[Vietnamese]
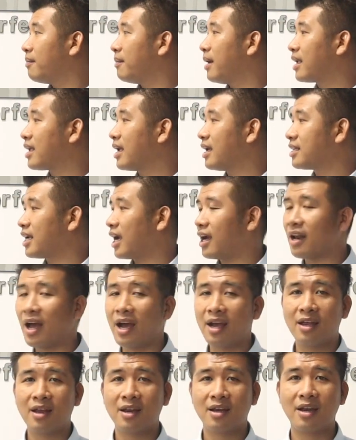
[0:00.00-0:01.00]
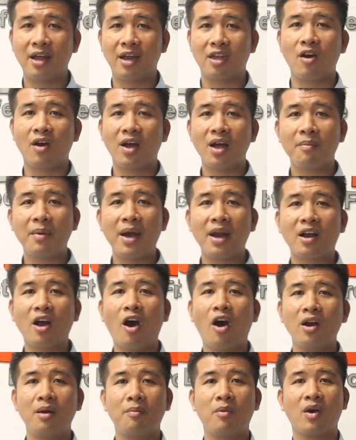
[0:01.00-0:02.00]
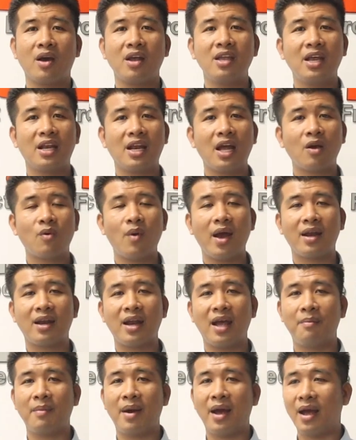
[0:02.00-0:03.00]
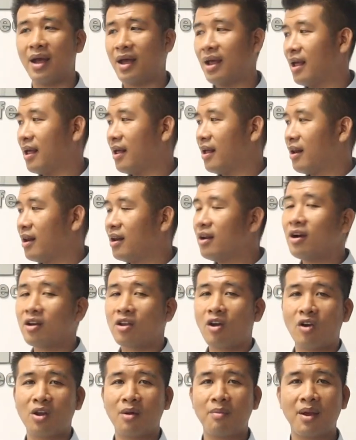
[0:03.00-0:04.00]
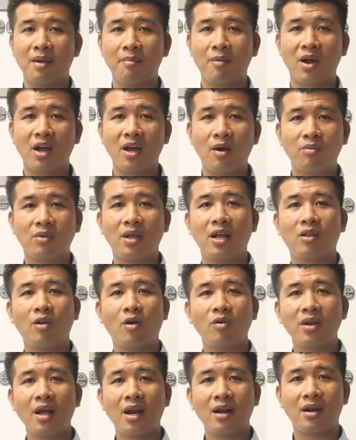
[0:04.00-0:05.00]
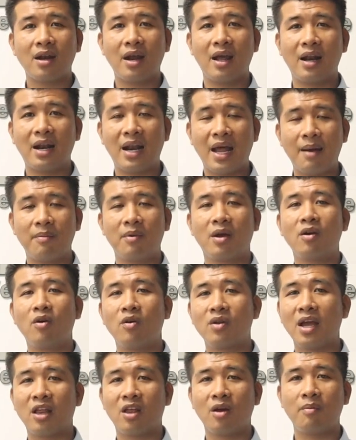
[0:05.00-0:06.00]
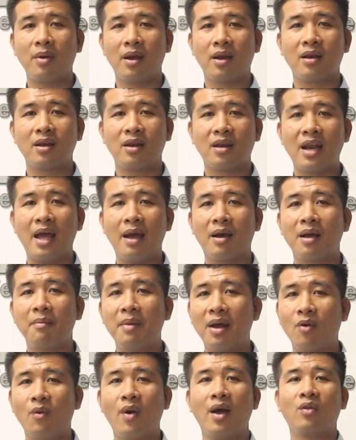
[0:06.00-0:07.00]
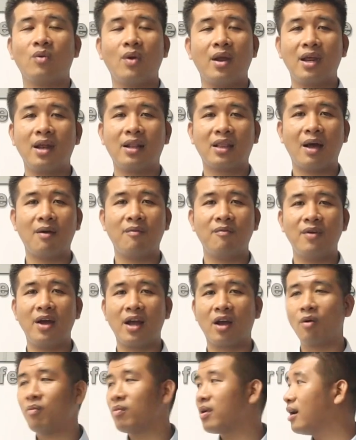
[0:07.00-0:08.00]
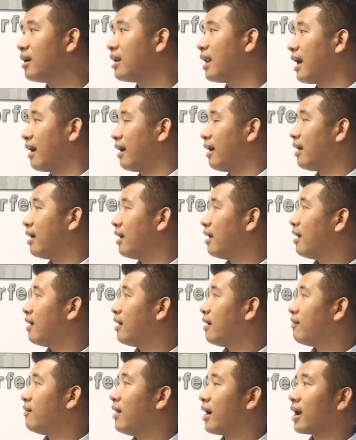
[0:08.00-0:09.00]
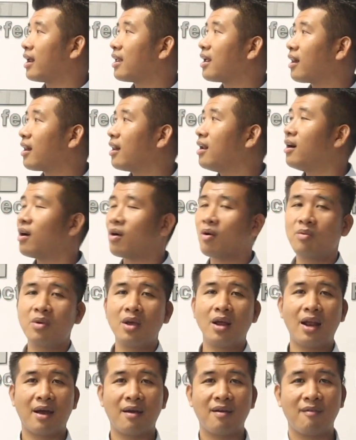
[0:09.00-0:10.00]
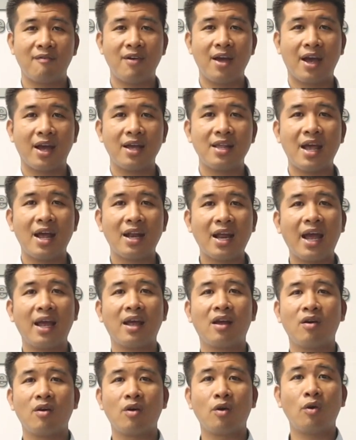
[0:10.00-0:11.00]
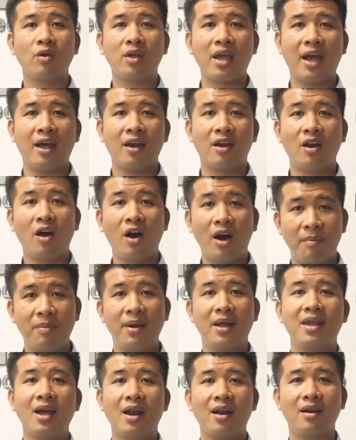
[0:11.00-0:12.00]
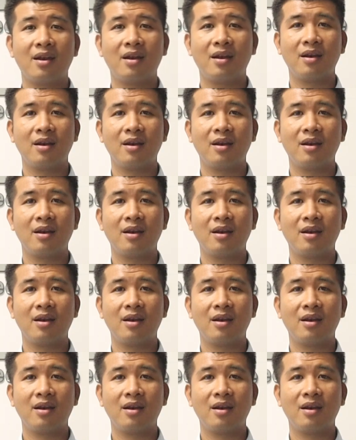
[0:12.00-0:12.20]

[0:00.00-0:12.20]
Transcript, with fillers: mình chia sẻ ở đây để cho các bạn có được một cái nhìn khách quan để mà lựa chọn cho mình một cái công ty tốt nhất để làm cái ngôi nhà cho mình, để các bạn hoàn toàn yên tâm về cũng như là về cái chất lượng cũng như là về cái giá thành của cái ngôi nhà nó hợp lý nhất.